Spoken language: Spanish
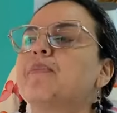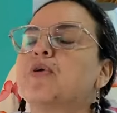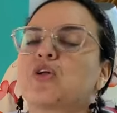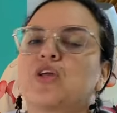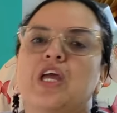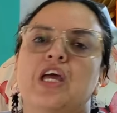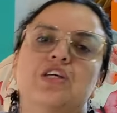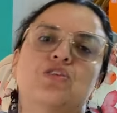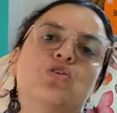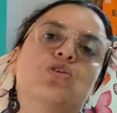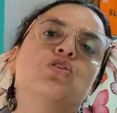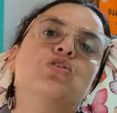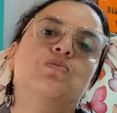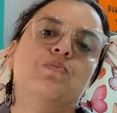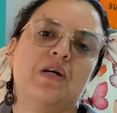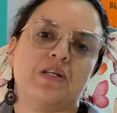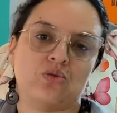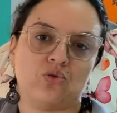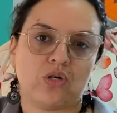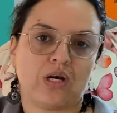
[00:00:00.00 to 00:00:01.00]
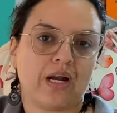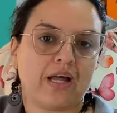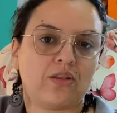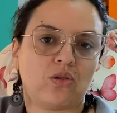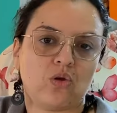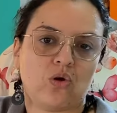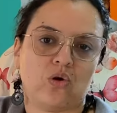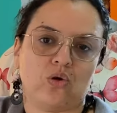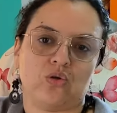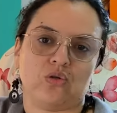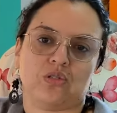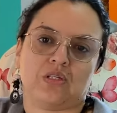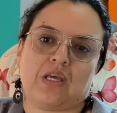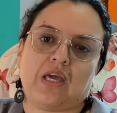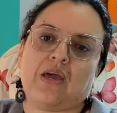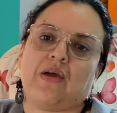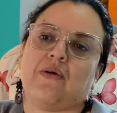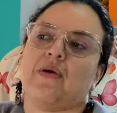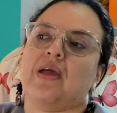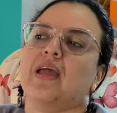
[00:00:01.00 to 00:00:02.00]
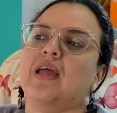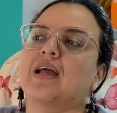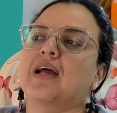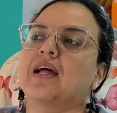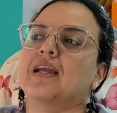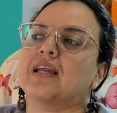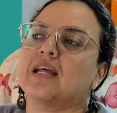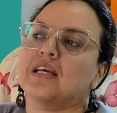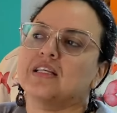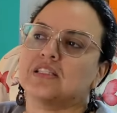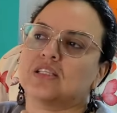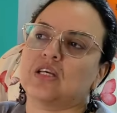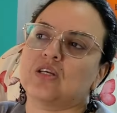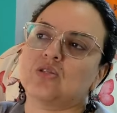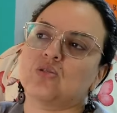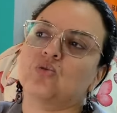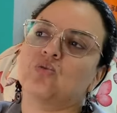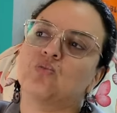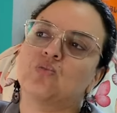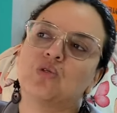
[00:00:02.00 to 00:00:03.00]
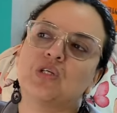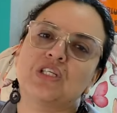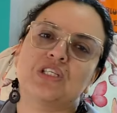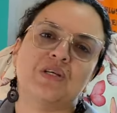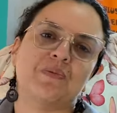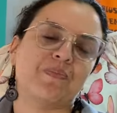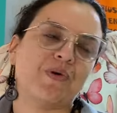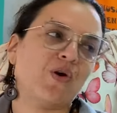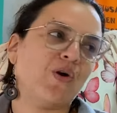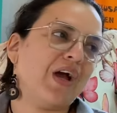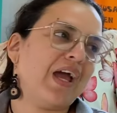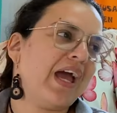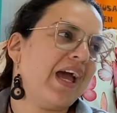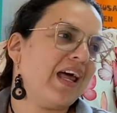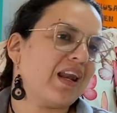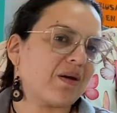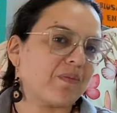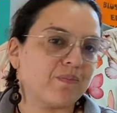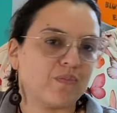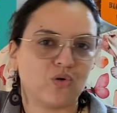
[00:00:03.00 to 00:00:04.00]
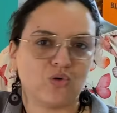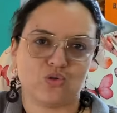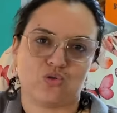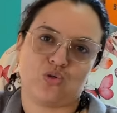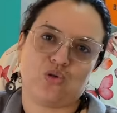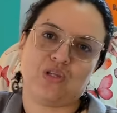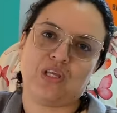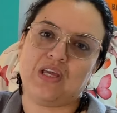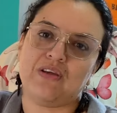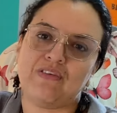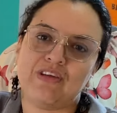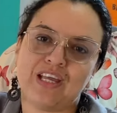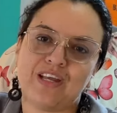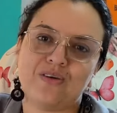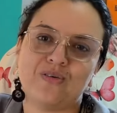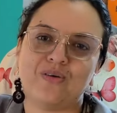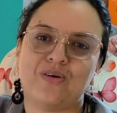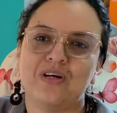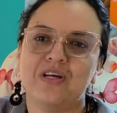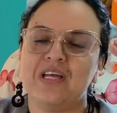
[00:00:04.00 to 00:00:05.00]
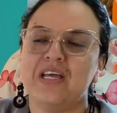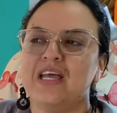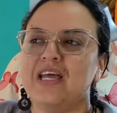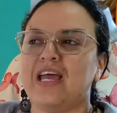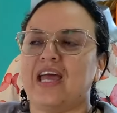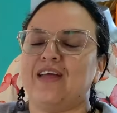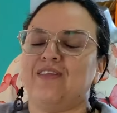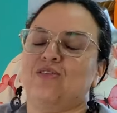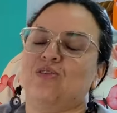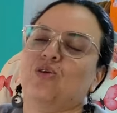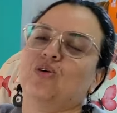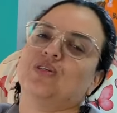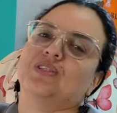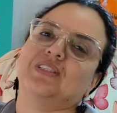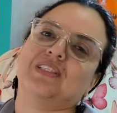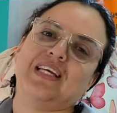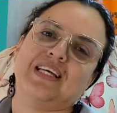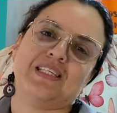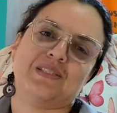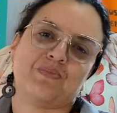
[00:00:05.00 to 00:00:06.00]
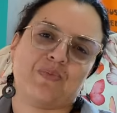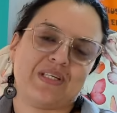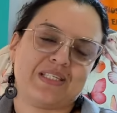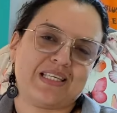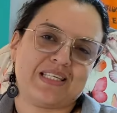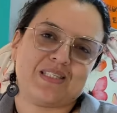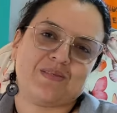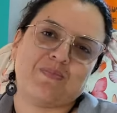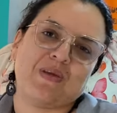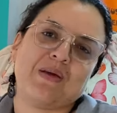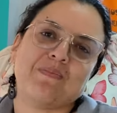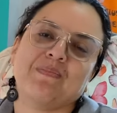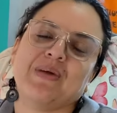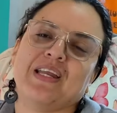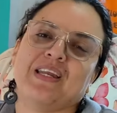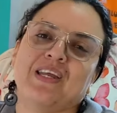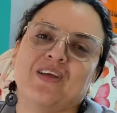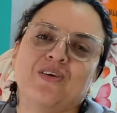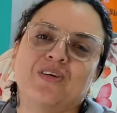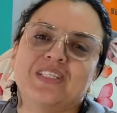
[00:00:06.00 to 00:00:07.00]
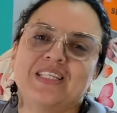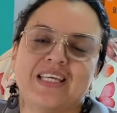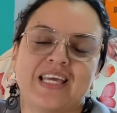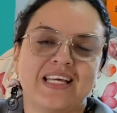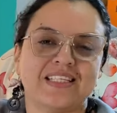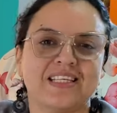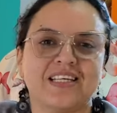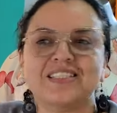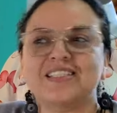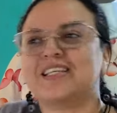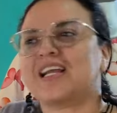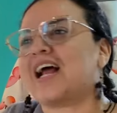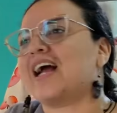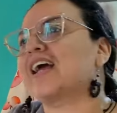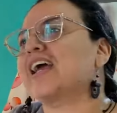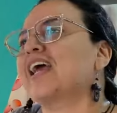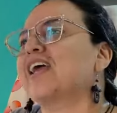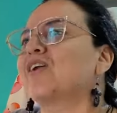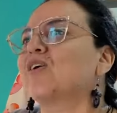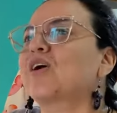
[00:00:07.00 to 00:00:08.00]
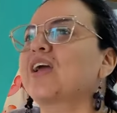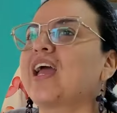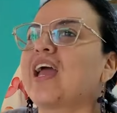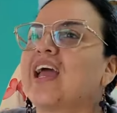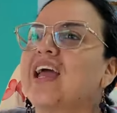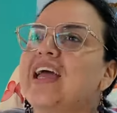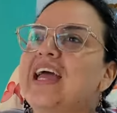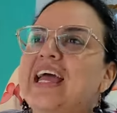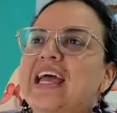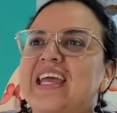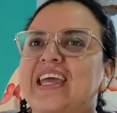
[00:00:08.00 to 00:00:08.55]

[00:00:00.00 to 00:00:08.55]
porque eso nos va a ayudar a todos, que vengan, ese es un municipio hermoso, divino, entonces pues es bienvenido y ese extranjero que